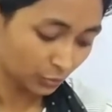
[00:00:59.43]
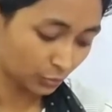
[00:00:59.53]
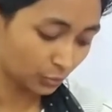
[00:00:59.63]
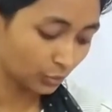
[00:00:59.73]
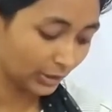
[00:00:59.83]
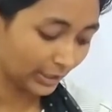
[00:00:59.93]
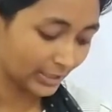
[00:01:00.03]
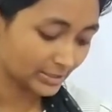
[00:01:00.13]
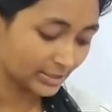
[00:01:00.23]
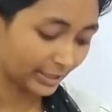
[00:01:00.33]
टू
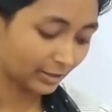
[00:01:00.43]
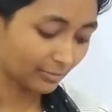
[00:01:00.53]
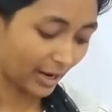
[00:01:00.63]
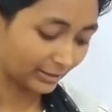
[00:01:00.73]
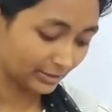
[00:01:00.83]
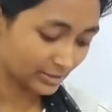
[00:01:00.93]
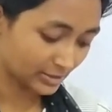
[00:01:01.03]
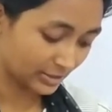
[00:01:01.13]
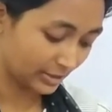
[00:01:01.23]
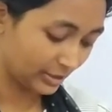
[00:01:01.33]
लेस देन माइनस
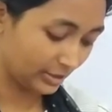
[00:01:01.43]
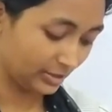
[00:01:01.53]
थ्री